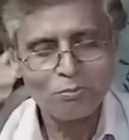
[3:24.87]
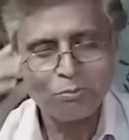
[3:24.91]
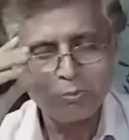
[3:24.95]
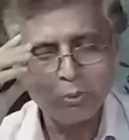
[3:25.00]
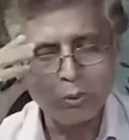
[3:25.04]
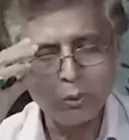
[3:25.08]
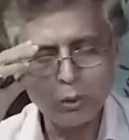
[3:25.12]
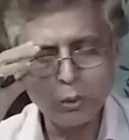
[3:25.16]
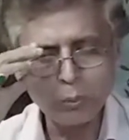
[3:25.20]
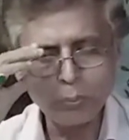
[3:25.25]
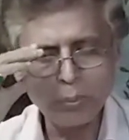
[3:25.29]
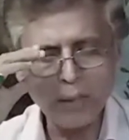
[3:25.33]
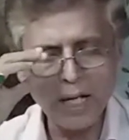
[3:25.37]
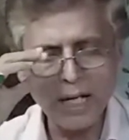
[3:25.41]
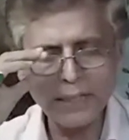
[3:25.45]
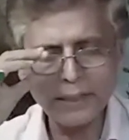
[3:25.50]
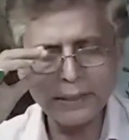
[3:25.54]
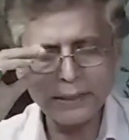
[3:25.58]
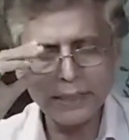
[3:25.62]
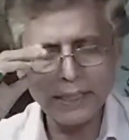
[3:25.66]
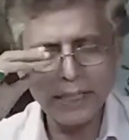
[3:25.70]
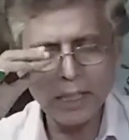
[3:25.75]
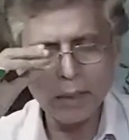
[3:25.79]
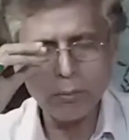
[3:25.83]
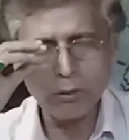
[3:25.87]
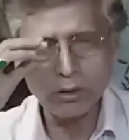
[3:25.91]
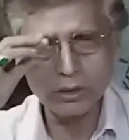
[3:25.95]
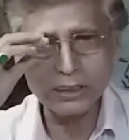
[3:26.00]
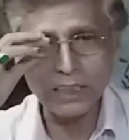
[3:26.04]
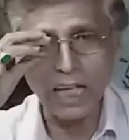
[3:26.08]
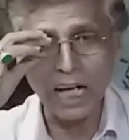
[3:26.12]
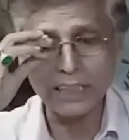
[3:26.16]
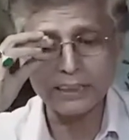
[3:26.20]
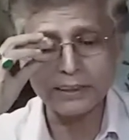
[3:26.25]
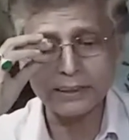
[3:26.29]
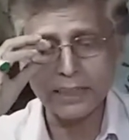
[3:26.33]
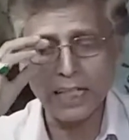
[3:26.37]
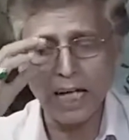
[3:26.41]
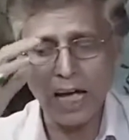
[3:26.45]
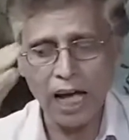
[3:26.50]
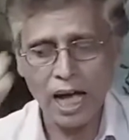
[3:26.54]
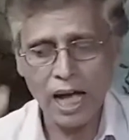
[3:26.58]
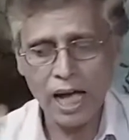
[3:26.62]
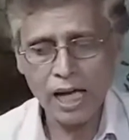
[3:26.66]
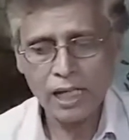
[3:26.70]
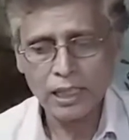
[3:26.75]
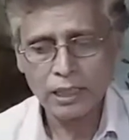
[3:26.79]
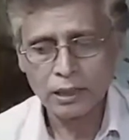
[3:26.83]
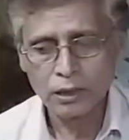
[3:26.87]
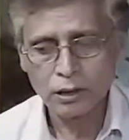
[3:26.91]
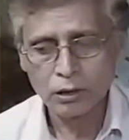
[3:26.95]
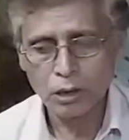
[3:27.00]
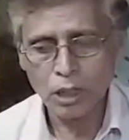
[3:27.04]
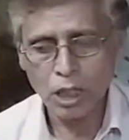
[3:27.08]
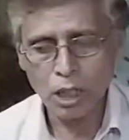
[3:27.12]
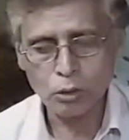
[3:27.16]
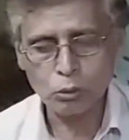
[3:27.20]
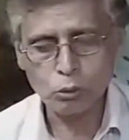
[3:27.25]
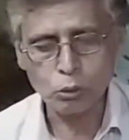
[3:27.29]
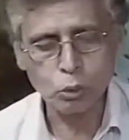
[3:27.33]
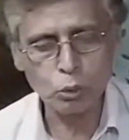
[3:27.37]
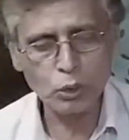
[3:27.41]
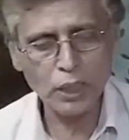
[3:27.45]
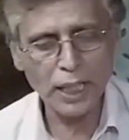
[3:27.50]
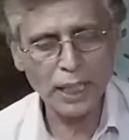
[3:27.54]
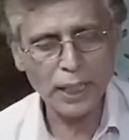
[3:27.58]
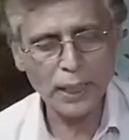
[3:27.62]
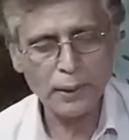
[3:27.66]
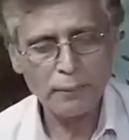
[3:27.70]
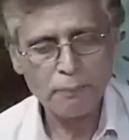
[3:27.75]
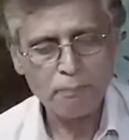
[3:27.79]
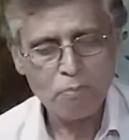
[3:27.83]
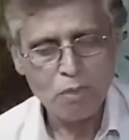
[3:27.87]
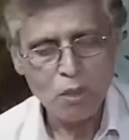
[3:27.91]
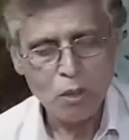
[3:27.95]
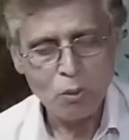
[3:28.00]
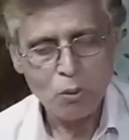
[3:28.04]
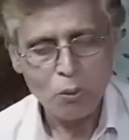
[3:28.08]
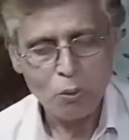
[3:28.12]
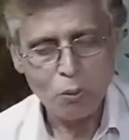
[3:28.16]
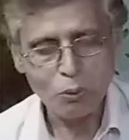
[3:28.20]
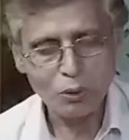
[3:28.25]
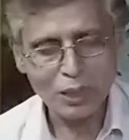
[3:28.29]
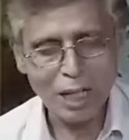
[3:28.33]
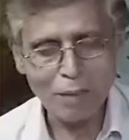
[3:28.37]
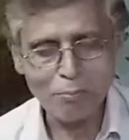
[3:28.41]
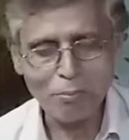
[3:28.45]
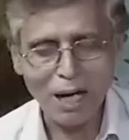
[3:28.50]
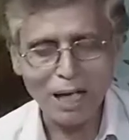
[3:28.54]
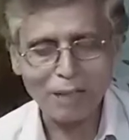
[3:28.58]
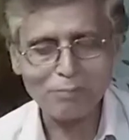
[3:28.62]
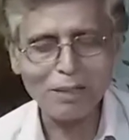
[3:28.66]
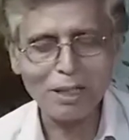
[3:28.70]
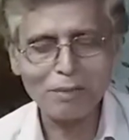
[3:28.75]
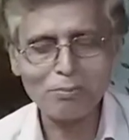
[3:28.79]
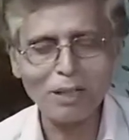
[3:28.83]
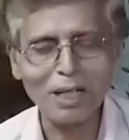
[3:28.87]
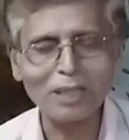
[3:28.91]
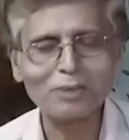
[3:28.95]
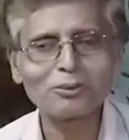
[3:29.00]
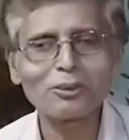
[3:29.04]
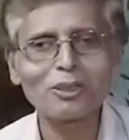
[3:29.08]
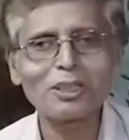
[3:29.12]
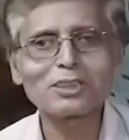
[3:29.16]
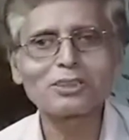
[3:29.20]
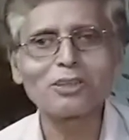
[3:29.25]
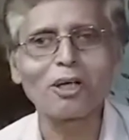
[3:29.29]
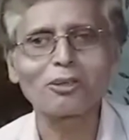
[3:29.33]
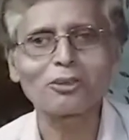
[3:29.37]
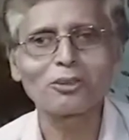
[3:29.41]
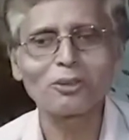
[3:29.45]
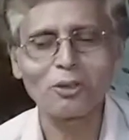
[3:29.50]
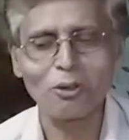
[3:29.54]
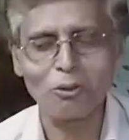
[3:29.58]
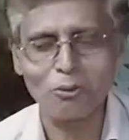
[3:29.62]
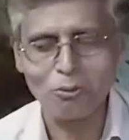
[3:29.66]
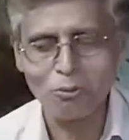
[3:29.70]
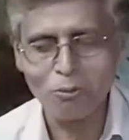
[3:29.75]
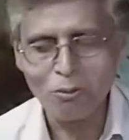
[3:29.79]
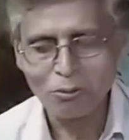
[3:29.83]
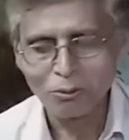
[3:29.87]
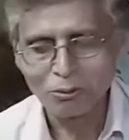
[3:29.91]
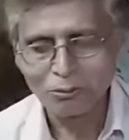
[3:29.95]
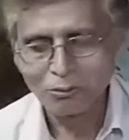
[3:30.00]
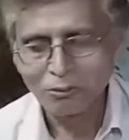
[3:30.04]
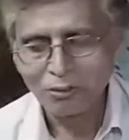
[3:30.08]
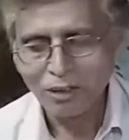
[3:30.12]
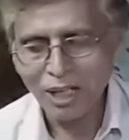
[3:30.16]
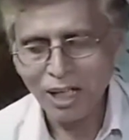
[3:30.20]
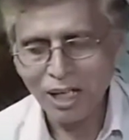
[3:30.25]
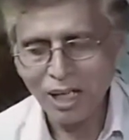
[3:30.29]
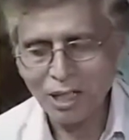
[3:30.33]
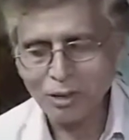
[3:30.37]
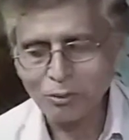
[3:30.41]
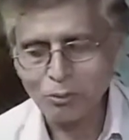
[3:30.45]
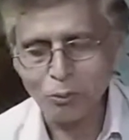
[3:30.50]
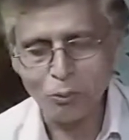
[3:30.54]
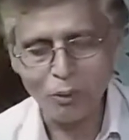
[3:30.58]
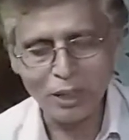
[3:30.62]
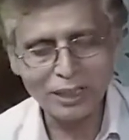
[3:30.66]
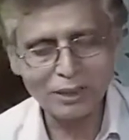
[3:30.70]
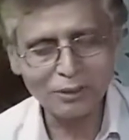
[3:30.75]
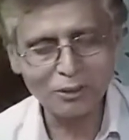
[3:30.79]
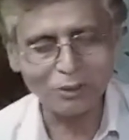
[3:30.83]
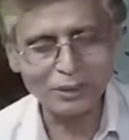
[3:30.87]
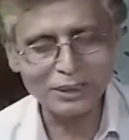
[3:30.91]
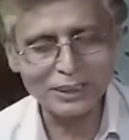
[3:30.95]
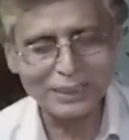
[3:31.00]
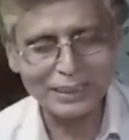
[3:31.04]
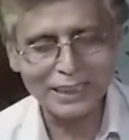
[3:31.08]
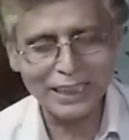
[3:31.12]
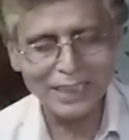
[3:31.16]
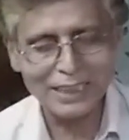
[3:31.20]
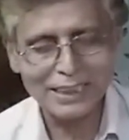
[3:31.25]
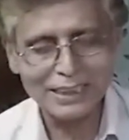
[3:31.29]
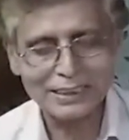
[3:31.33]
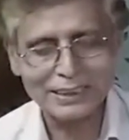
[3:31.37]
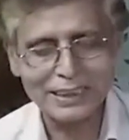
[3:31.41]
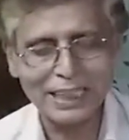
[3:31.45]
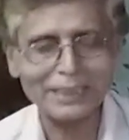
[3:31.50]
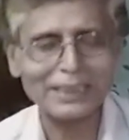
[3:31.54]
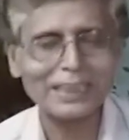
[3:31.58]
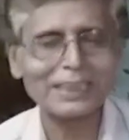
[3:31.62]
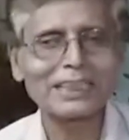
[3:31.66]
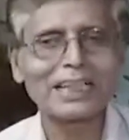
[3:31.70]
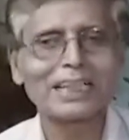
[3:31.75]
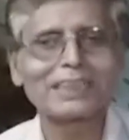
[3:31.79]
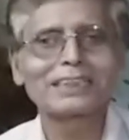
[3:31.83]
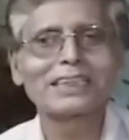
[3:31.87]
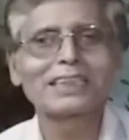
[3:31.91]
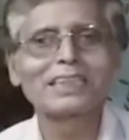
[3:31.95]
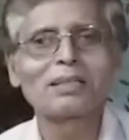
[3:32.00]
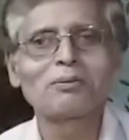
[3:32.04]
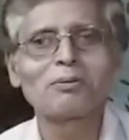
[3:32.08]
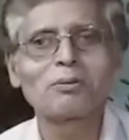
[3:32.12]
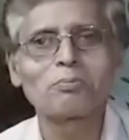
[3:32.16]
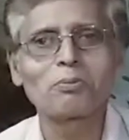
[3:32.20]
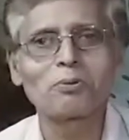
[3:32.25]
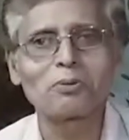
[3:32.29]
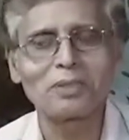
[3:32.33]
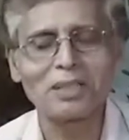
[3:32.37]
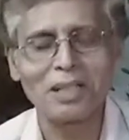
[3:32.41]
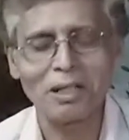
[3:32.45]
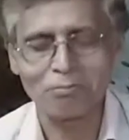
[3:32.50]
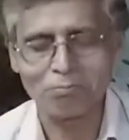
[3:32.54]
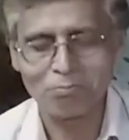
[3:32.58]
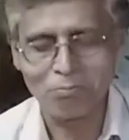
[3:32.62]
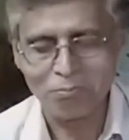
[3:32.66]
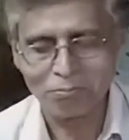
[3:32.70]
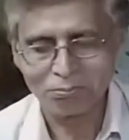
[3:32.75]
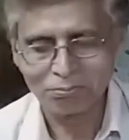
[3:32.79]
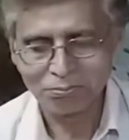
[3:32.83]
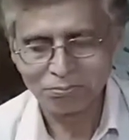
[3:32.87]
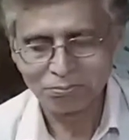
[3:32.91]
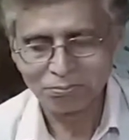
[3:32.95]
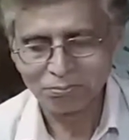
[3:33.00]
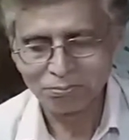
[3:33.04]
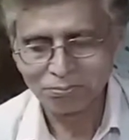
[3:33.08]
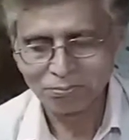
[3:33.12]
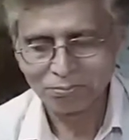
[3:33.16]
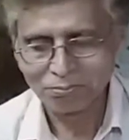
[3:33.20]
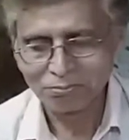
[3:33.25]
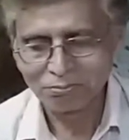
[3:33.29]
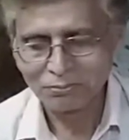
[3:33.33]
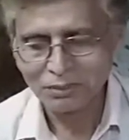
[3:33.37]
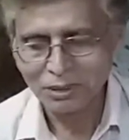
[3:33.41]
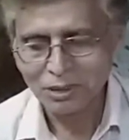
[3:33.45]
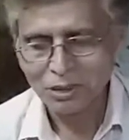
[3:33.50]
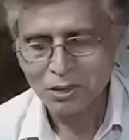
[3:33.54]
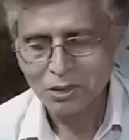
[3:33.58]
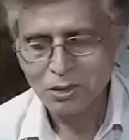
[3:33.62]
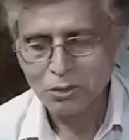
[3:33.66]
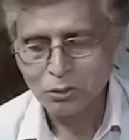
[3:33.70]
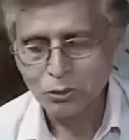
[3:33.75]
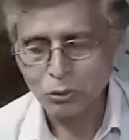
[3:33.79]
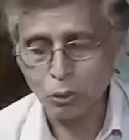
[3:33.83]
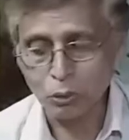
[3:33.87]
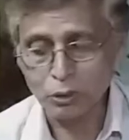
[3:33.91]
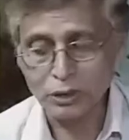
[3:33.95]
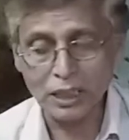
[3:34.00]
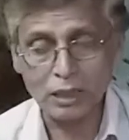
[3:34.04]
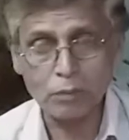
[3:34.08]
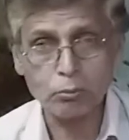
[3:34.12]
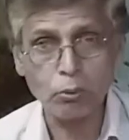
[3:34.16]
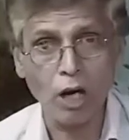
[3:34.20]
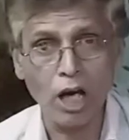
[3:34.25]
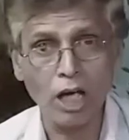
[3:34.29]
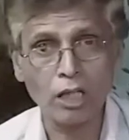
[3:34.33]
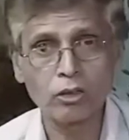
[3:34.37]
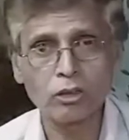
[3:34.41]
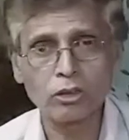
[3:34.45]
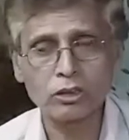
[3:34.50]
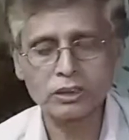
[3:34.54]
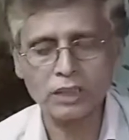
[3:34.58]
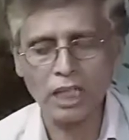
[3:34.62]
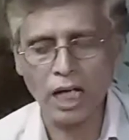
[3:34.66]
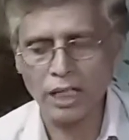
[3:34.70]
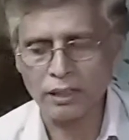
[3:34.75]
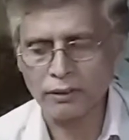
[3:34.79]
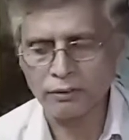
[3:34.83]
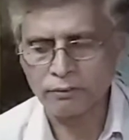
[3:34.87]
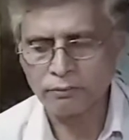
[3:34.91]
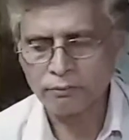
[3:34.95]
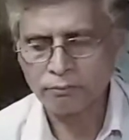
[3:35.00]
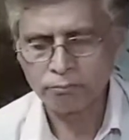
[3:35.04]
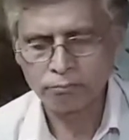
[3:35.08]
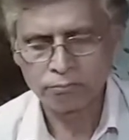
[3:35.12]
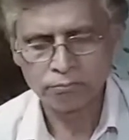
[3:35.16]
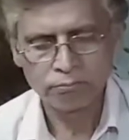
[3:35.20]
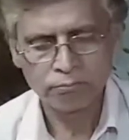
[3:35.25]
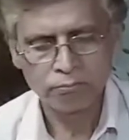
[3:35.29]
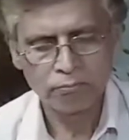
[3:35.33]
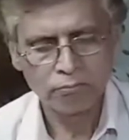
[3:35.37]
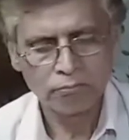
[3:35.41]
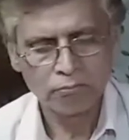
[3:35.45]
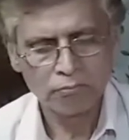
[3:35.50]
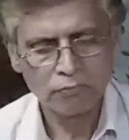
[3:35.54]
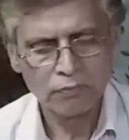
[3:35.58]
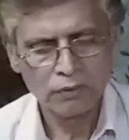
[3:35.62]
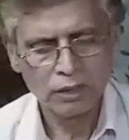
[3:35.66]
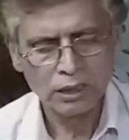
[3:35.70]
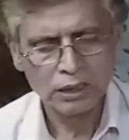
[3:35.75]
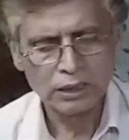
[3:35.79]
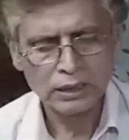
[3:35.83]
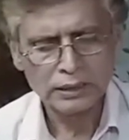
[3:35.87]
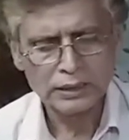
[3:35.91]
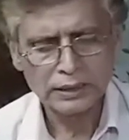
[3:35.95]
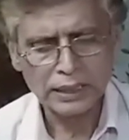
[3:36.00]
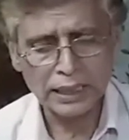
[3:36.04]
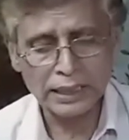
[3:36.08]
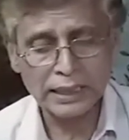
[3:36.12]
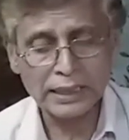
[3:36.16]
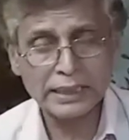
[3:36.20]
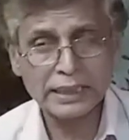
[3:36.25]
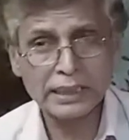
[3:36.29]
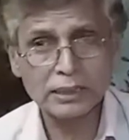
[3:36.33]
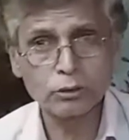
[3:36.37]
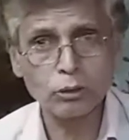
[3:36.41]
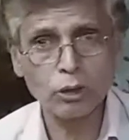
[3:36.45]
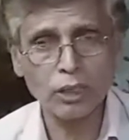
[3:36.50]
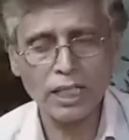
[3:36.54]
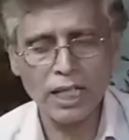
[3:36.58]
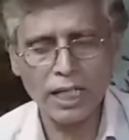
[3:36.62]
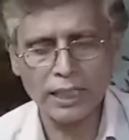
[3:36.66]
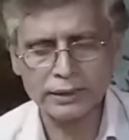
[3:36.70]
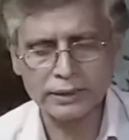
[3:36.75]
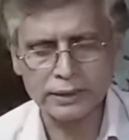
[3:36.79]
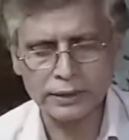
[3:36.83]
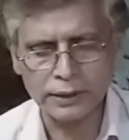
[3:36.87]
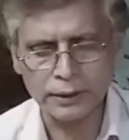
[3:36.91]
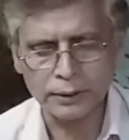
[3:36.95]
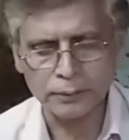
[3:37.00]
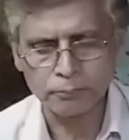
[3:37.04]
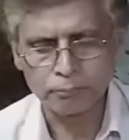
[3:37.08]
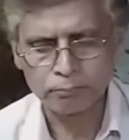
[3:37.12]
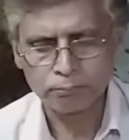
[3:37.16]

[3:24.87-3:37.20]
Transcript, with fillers: ফুল প্যান্ট এবং শার্টটা খুলে ওরা বারবার ব্রান করা সত্ত্বেও কোয়েল নদীতে সাঁতার কাটতে নেমে পড়লাম স্রোতের ভয়ানক টান টেনে নিয়ে চলে যাচ্ছে